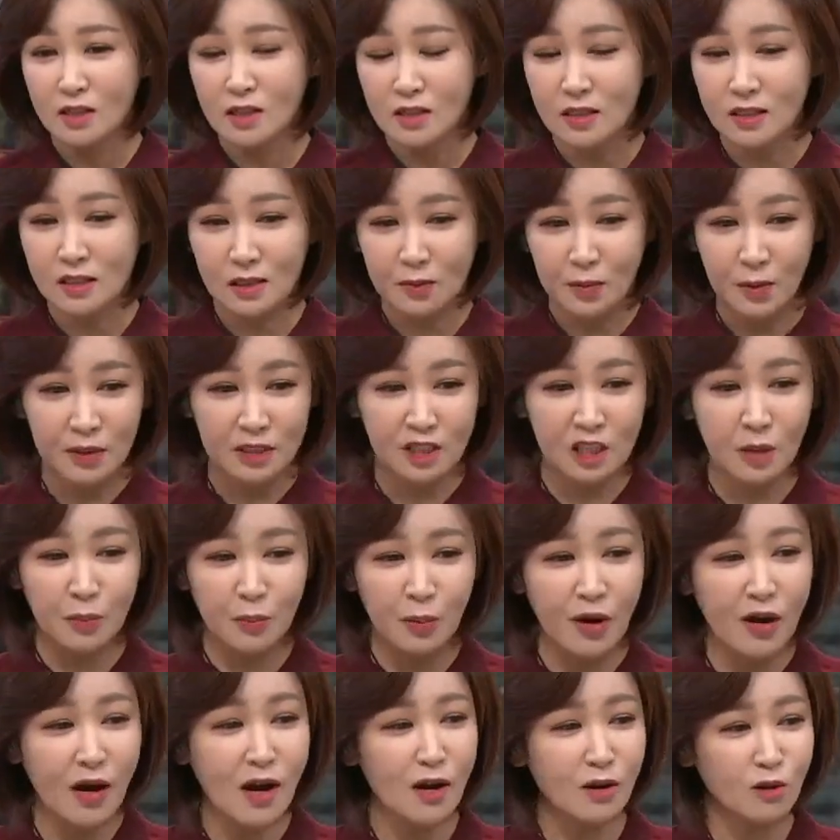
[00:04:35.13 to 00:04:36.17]
집회,
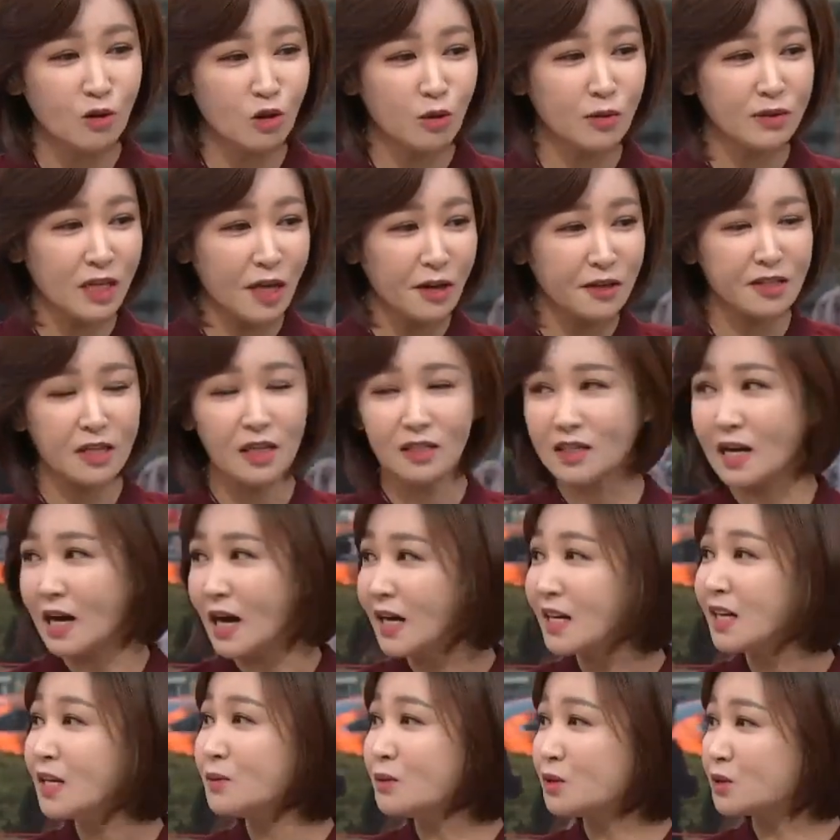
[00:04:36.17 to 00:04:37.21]
집회하고 사회생활 다
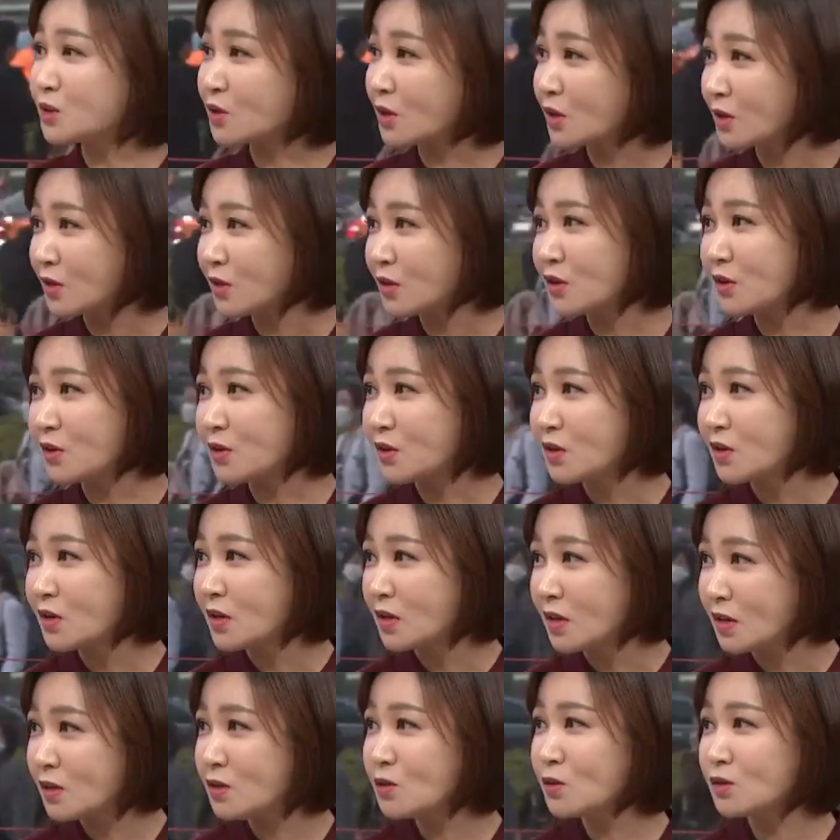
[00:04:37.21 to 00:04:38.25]
하라면서요.
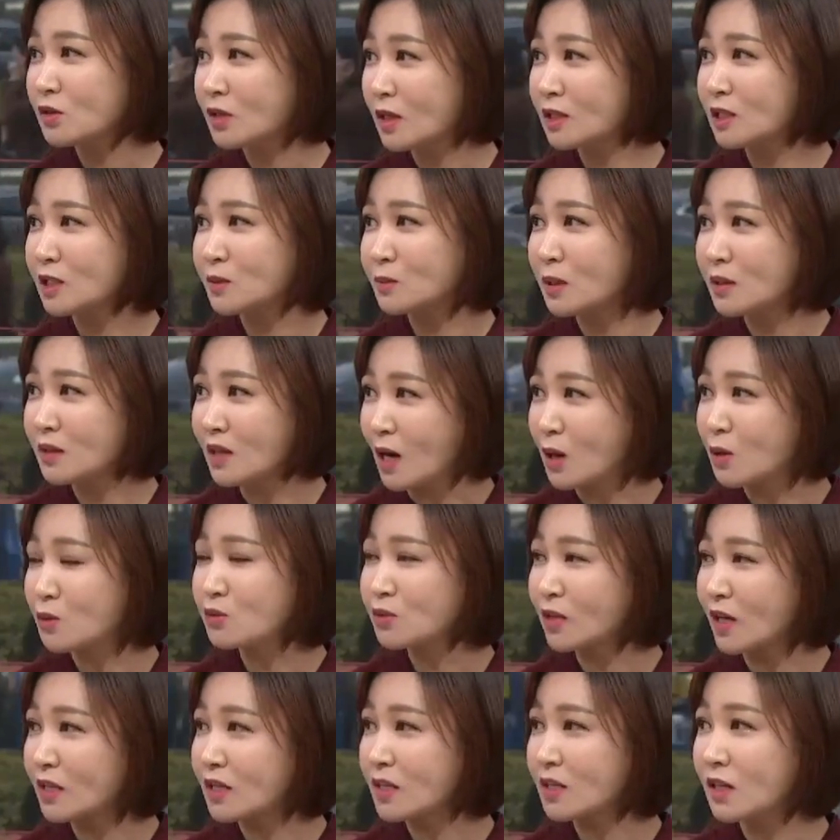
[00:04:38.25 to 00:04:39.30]
그리고 딱 집단 나오고
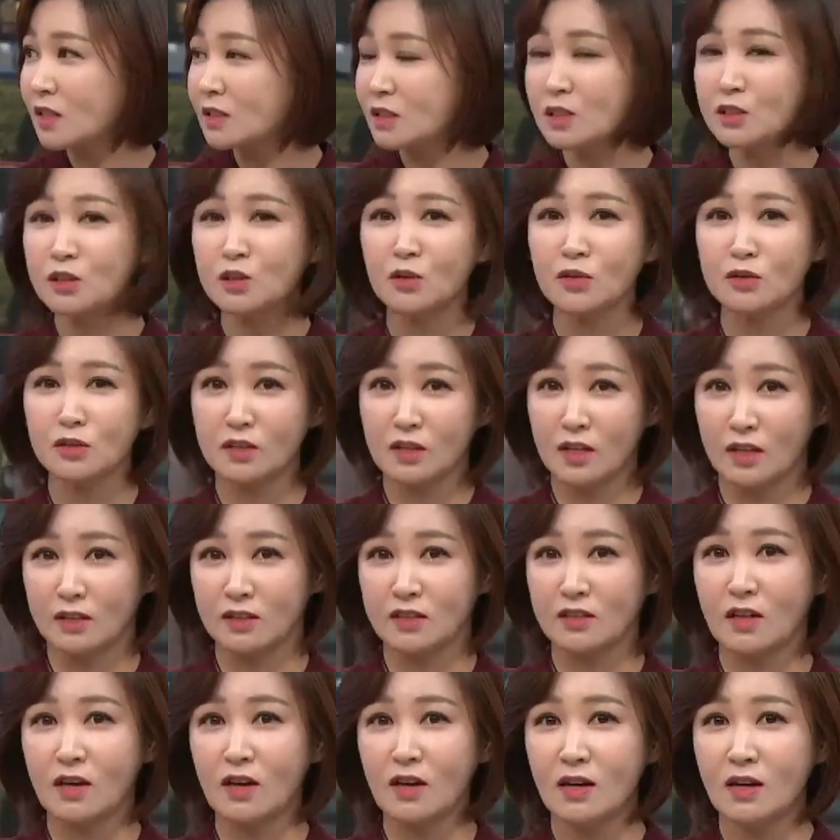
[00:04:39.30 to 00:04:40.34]
나니까 신천지
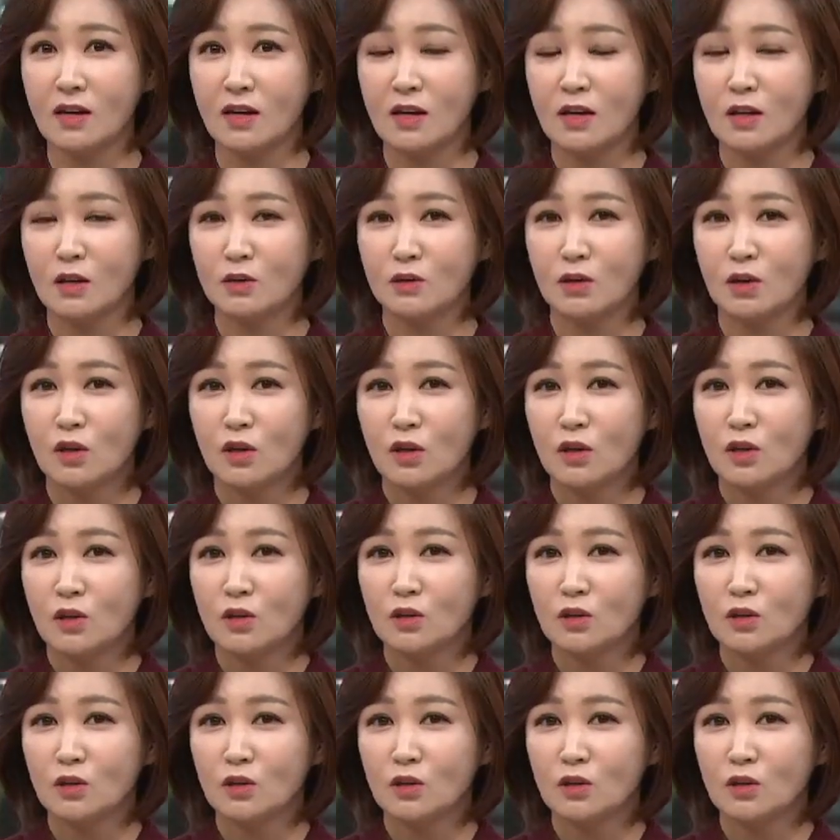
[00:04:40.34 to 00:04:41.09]
탓이다. 대구 탓이다.